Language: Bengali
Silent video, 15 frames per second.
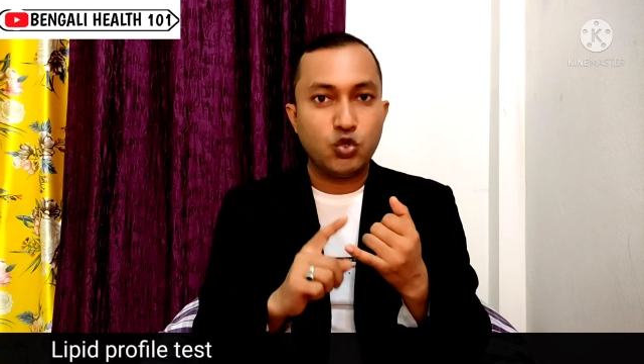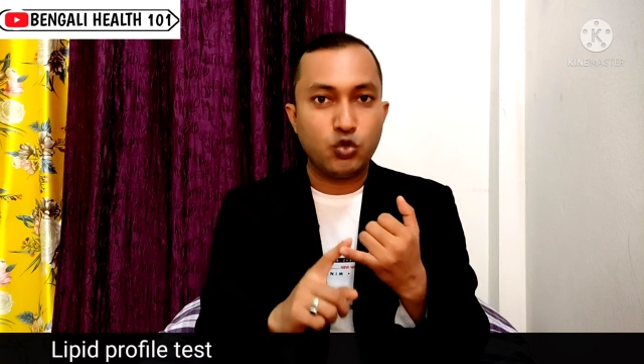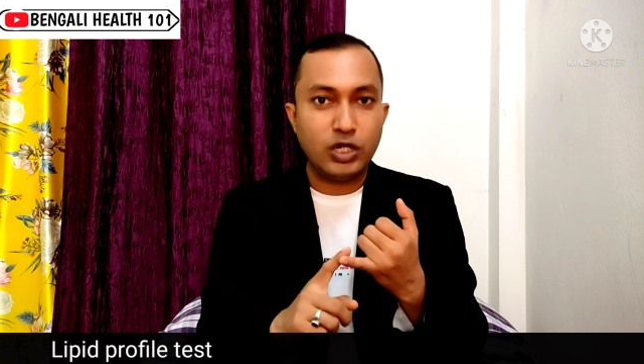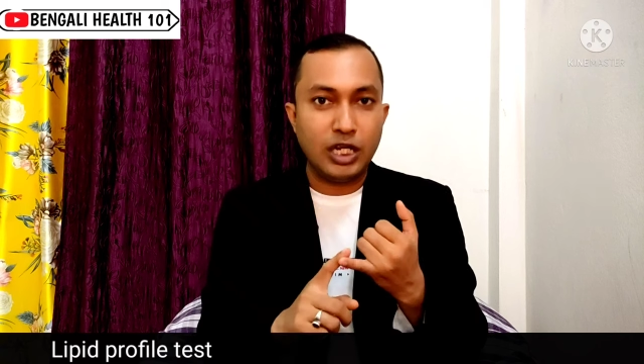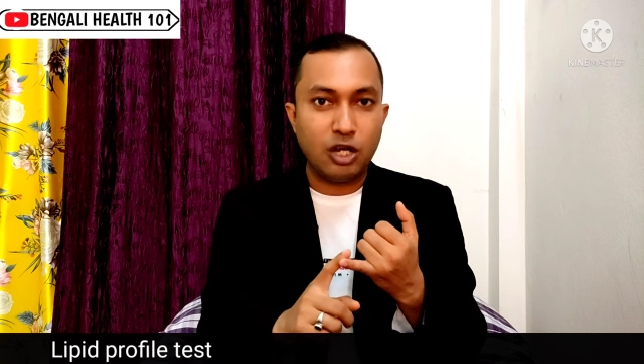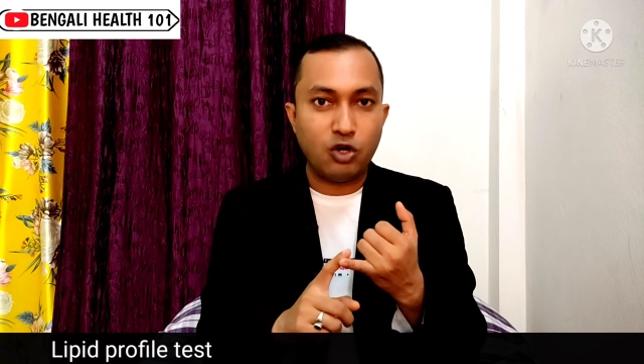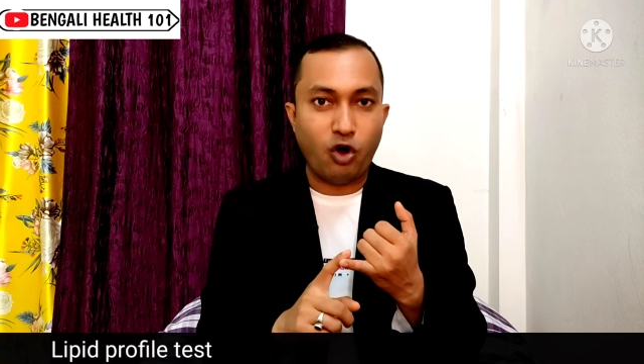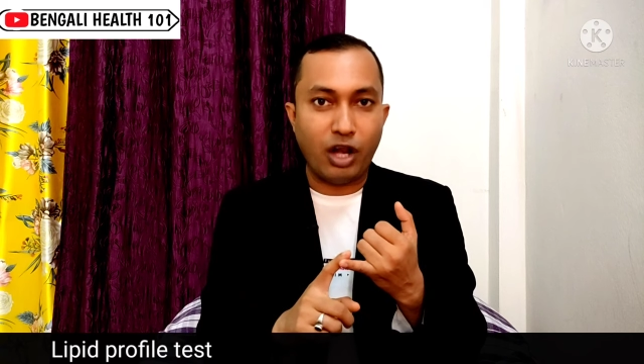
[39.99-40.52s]

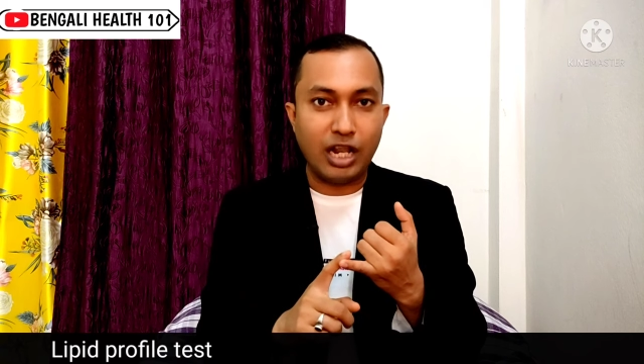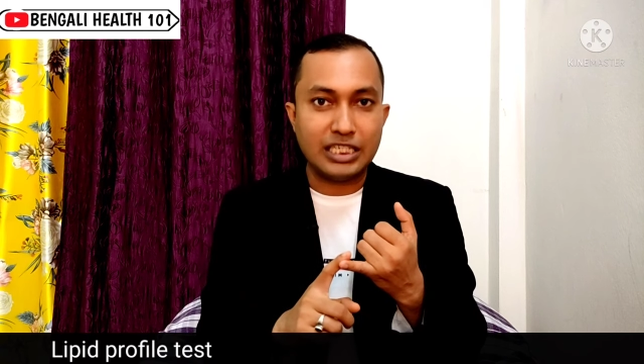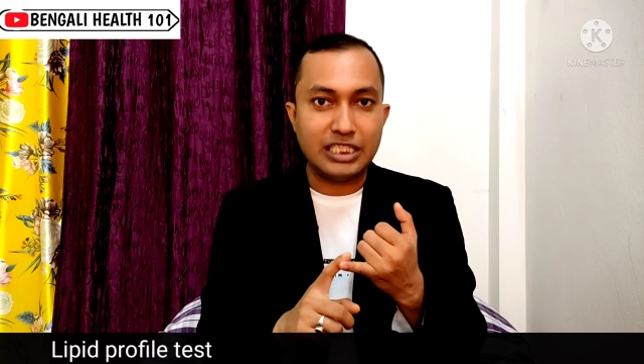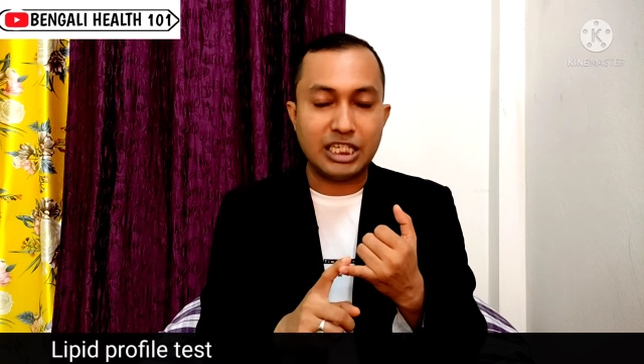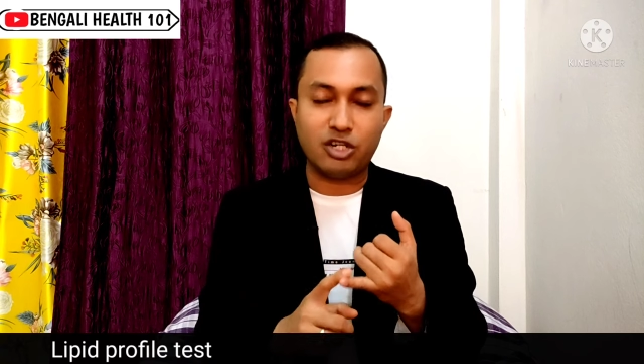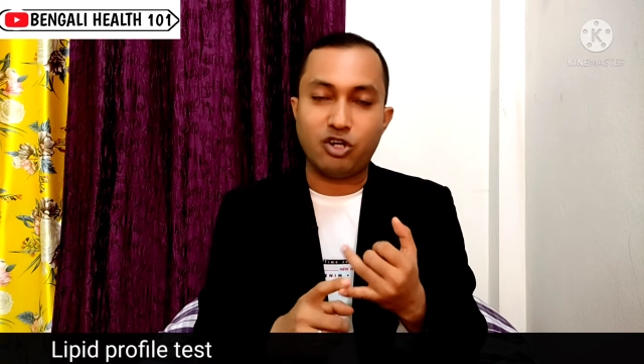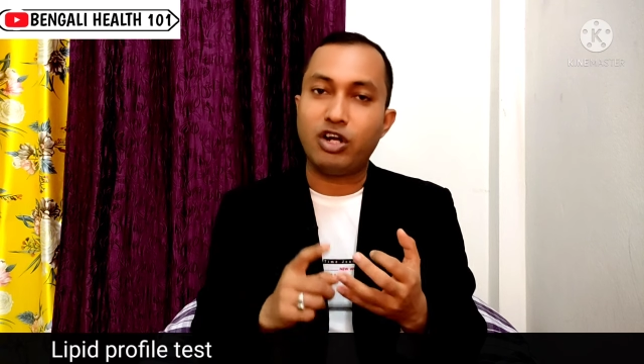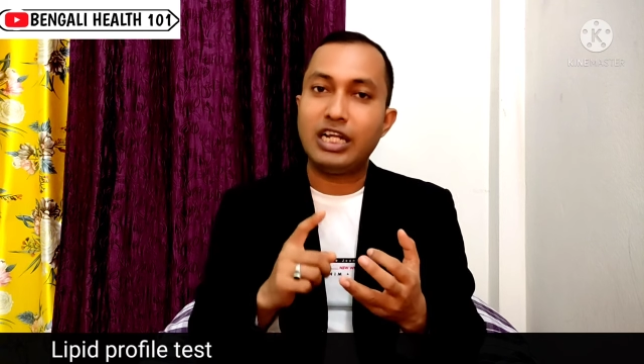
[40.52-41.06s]
টোটেল
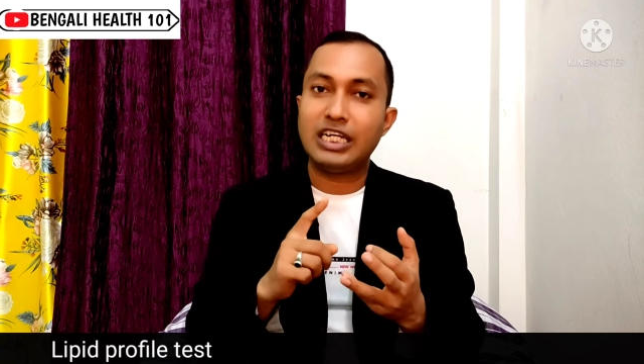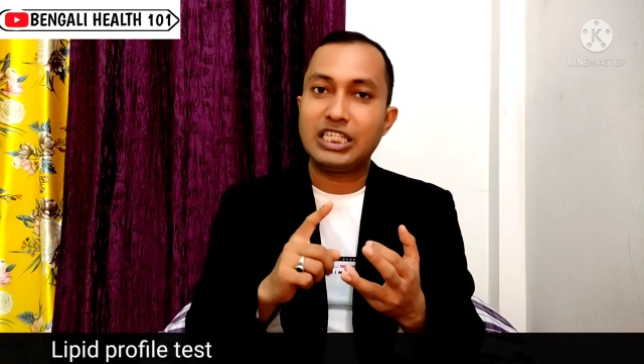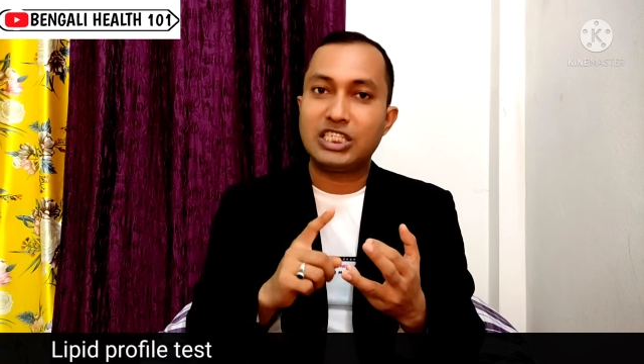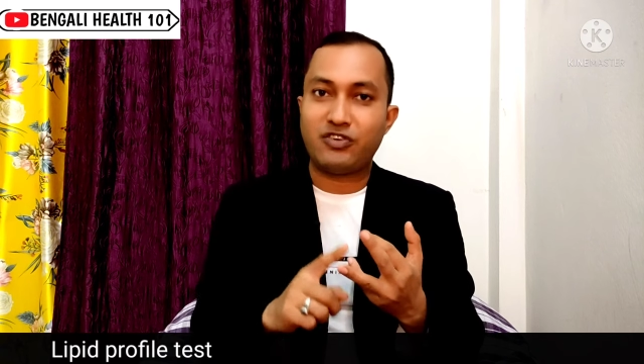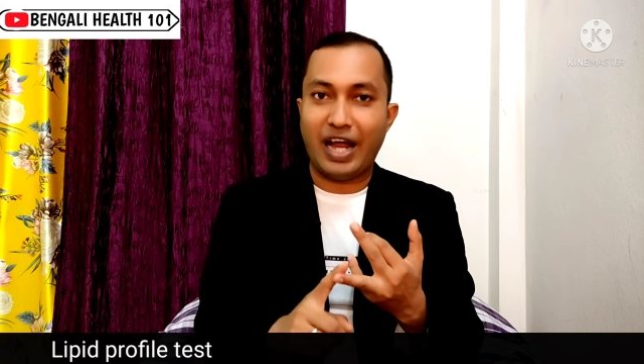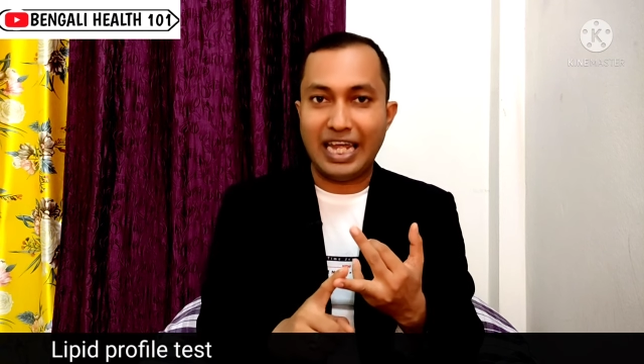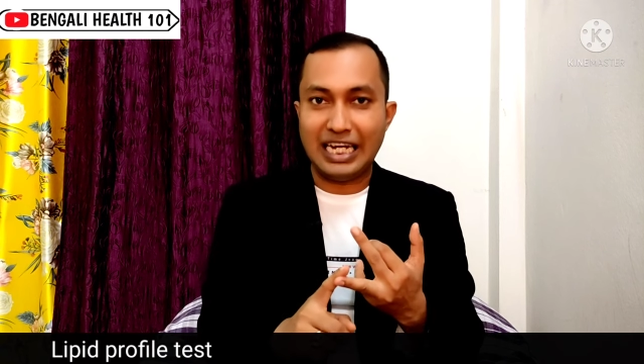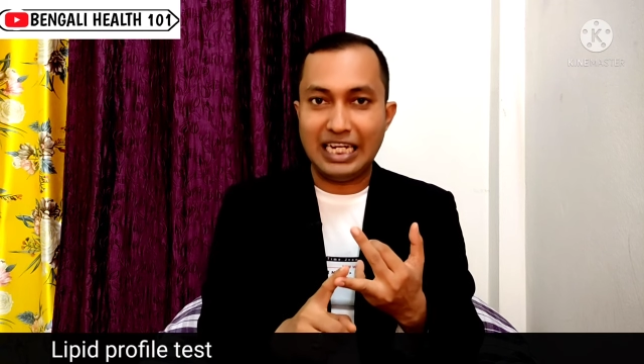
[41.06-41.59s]
কোলেস্টেরল
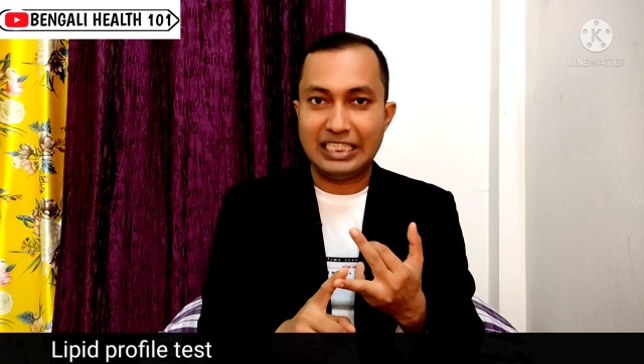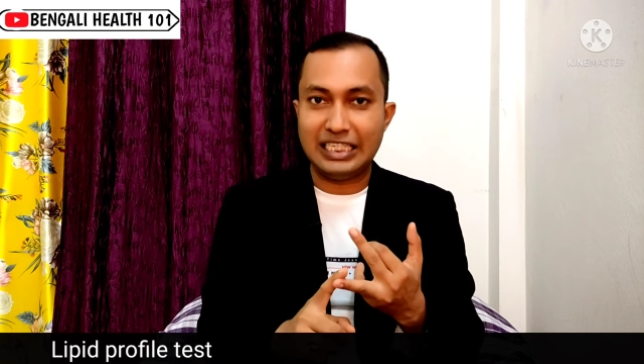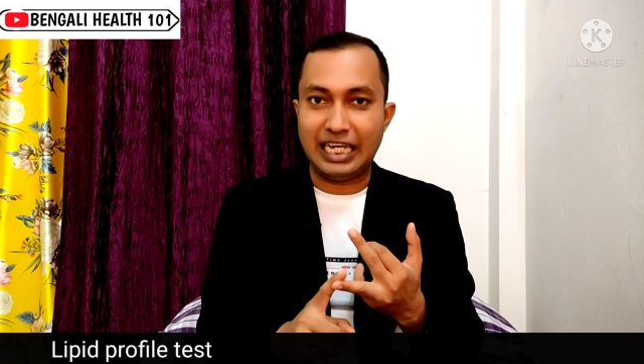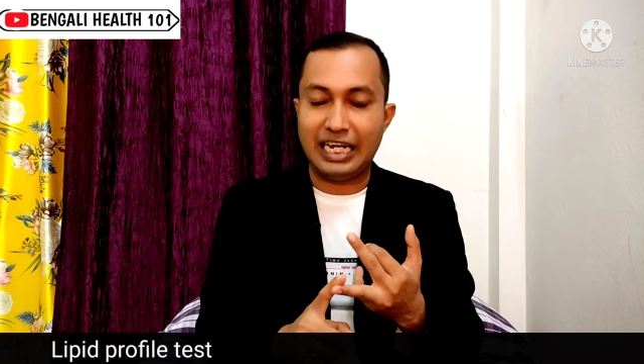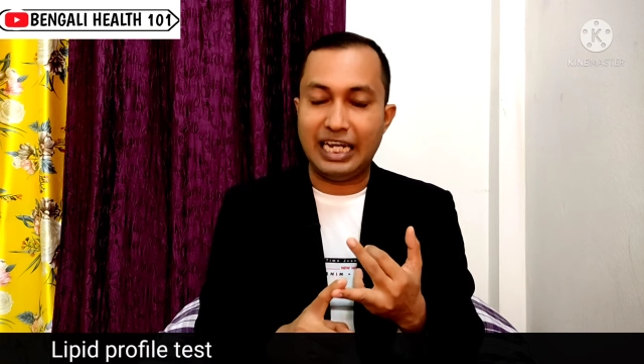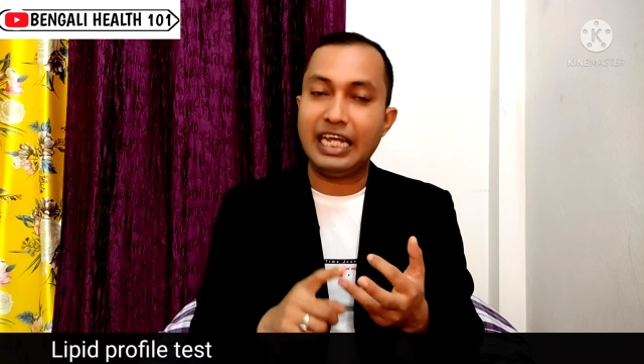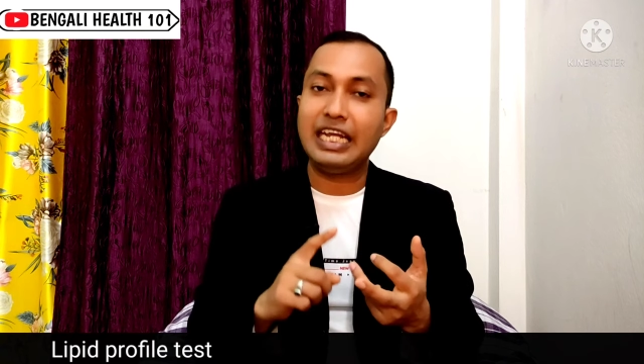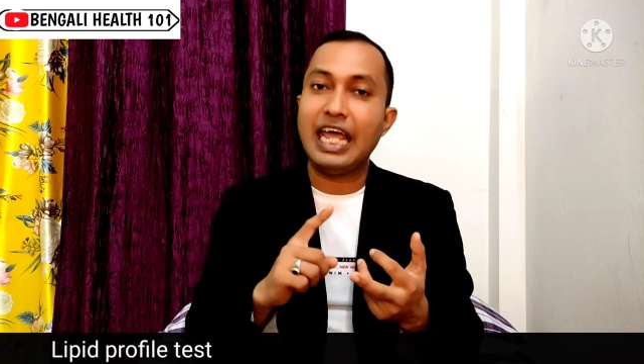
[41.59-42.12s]

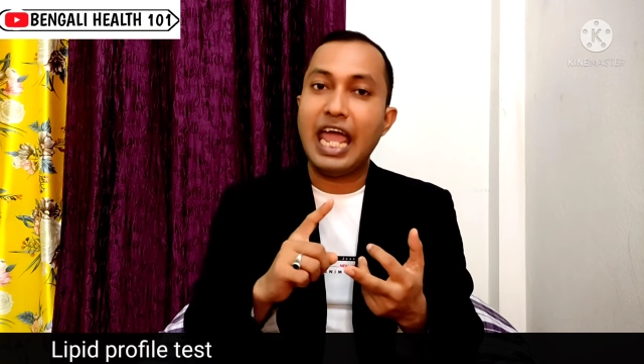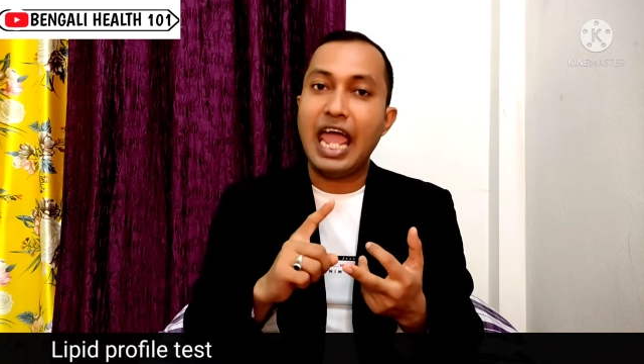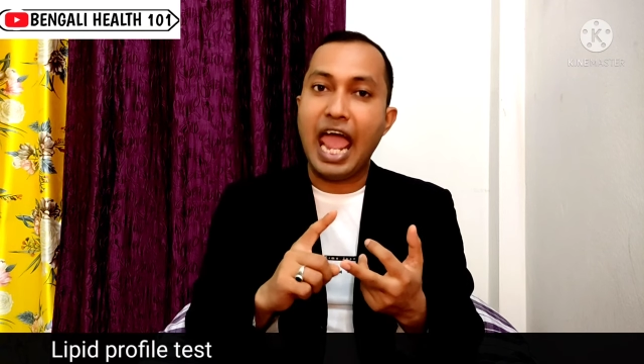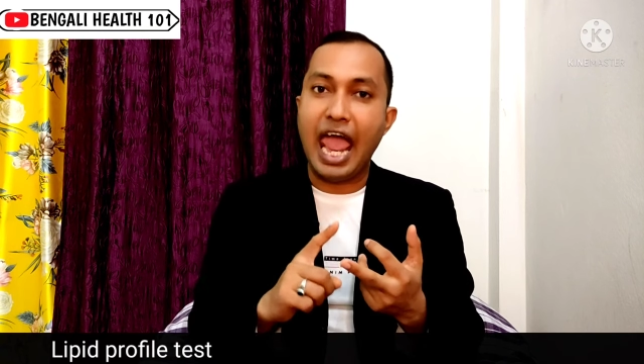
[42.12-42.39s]
ট্রাইগ্লিসারিড